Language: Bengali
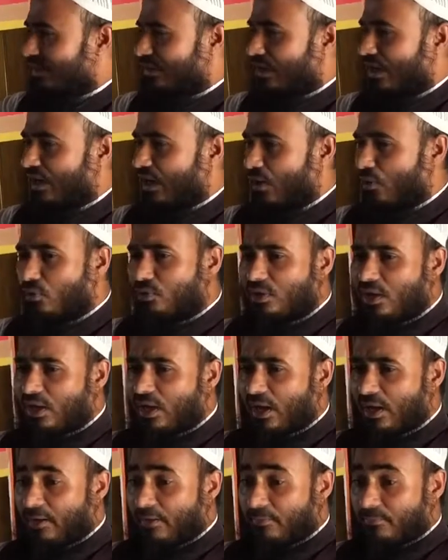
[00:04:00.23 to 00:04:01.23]
এটা না ওটা
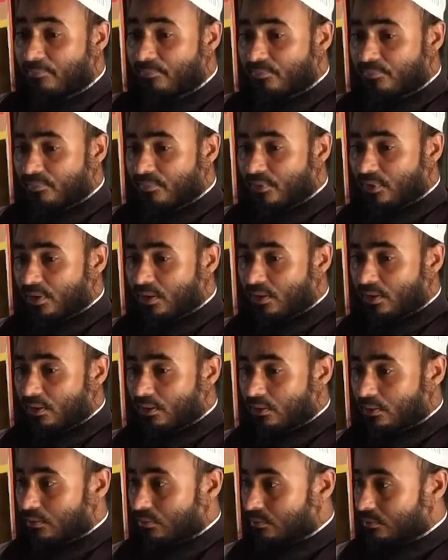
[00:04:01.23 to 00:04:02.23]
না
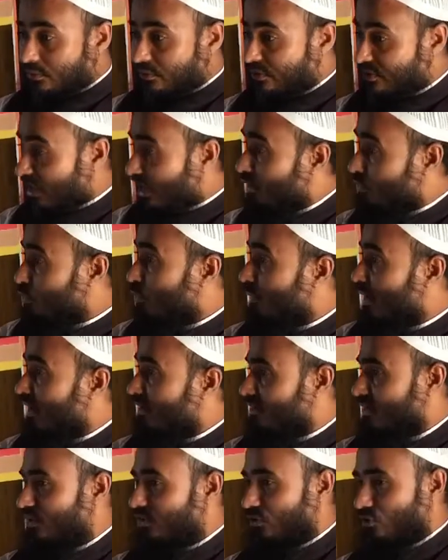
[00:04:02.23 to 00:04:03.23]
যে তোমার
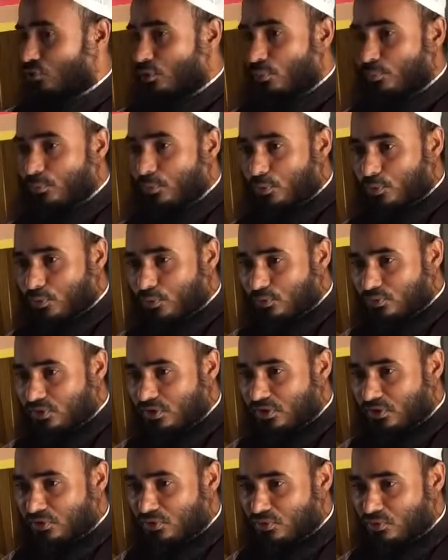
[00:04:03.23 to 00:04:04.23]
সাথে সম্পর্ক
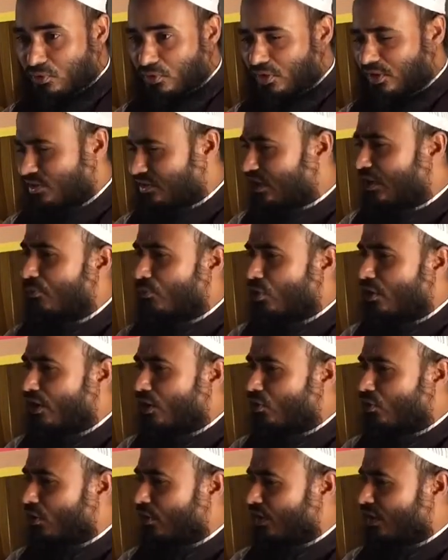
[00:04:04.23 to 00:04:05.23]
ছিন্ন করে যে মনে
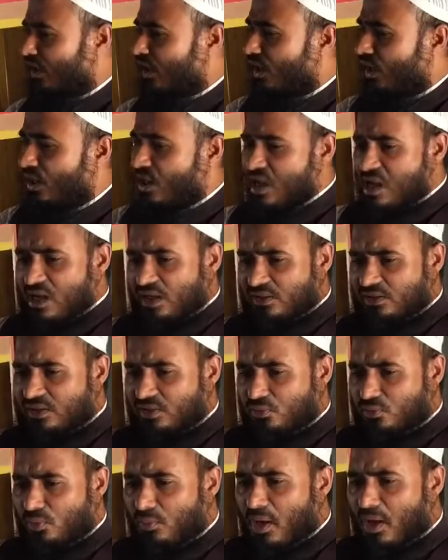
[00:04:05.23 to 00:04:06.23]
করে যে
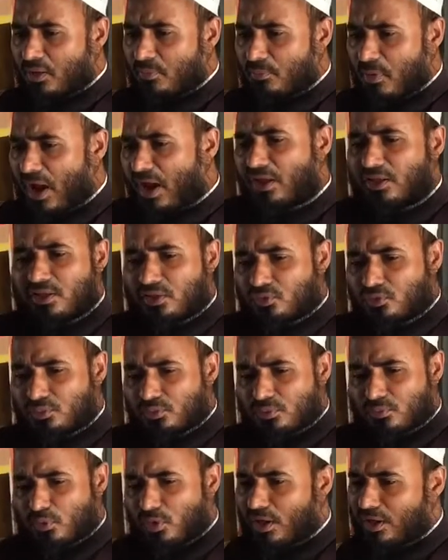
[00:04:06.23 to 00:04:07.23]
তোমার ভাইকে
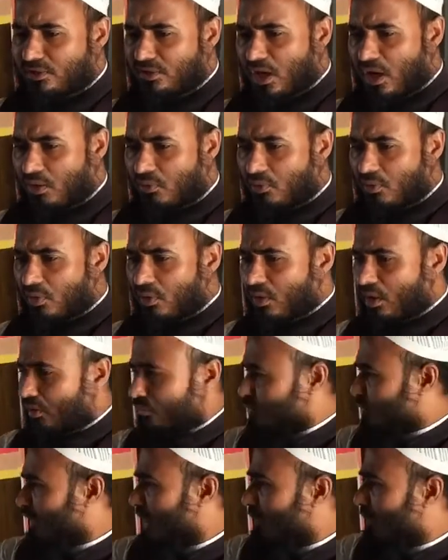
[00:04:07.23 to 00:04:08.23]
তুমি ভুলে যাও
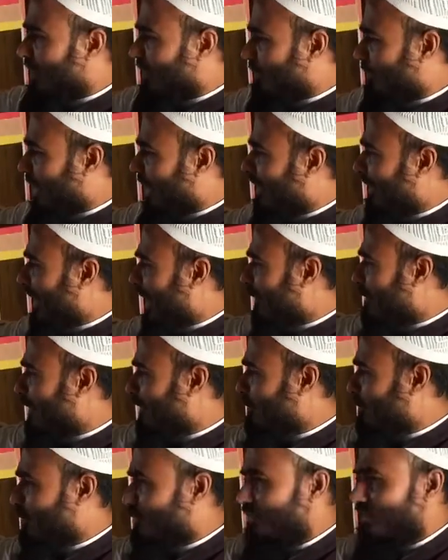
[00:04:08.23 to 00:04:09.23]
তুই আমার ভাই না আমার
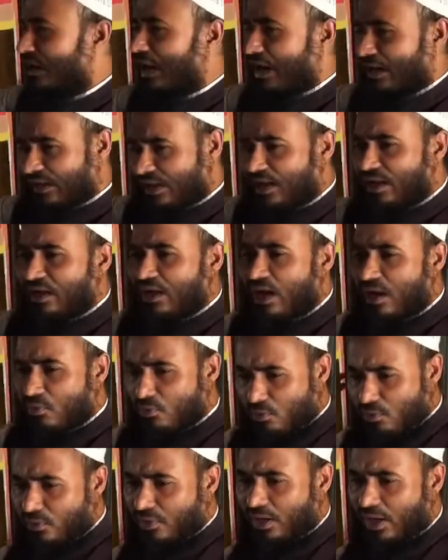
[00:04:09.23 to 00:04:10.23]
বোন না এ না
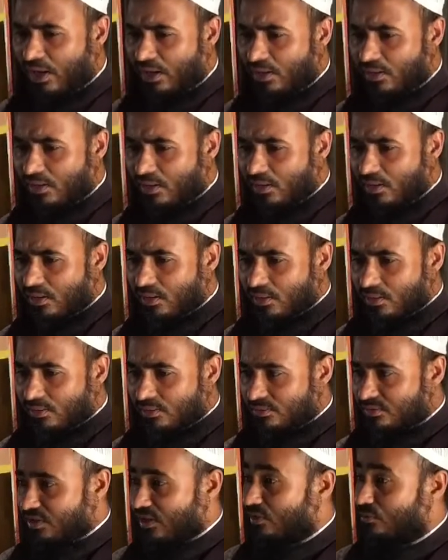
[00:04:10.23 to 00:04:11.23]
ও না
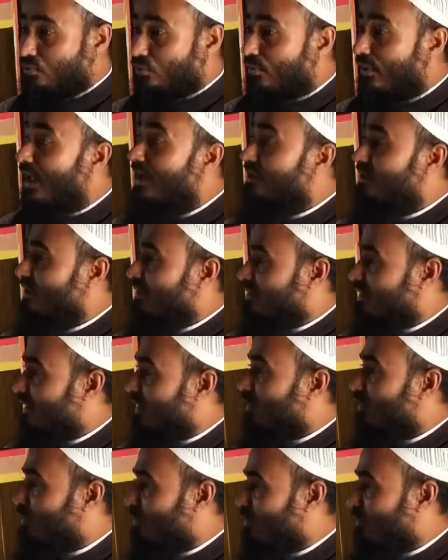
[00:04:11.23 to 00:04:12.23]
যে তোমার সাথে
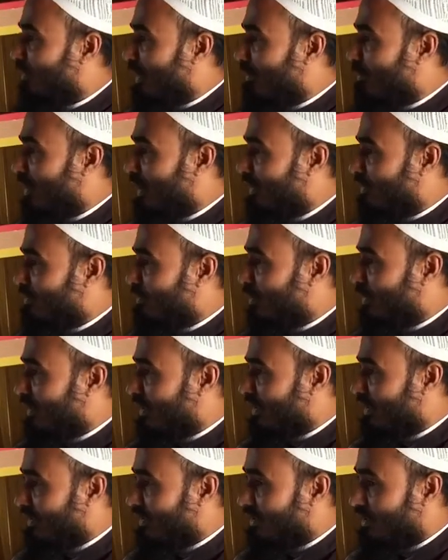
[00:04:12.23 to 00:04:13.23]
এরকম ব্যবহার
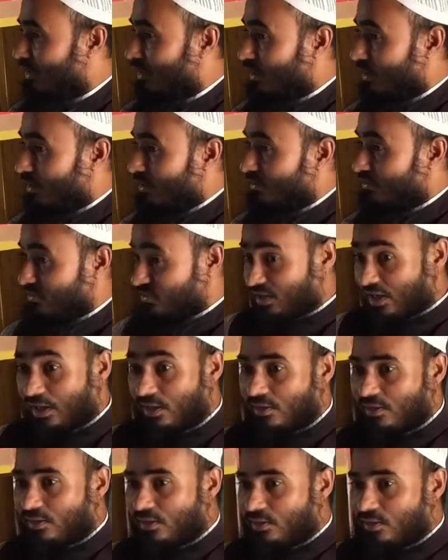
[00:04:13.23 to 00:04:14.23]
করে
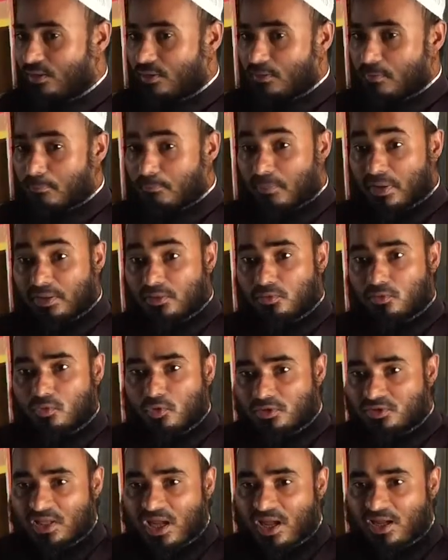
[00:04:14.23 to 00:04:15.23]
সিল মন
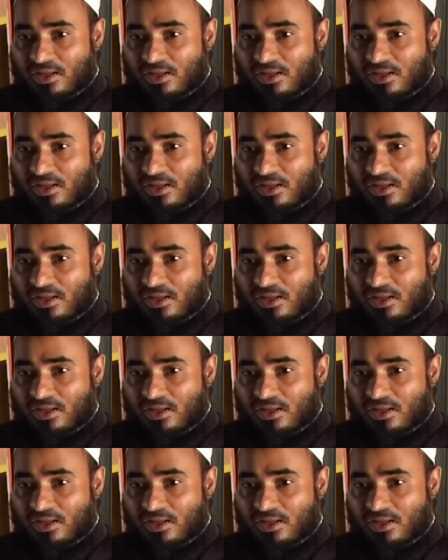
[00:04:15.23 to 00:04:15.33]
কথা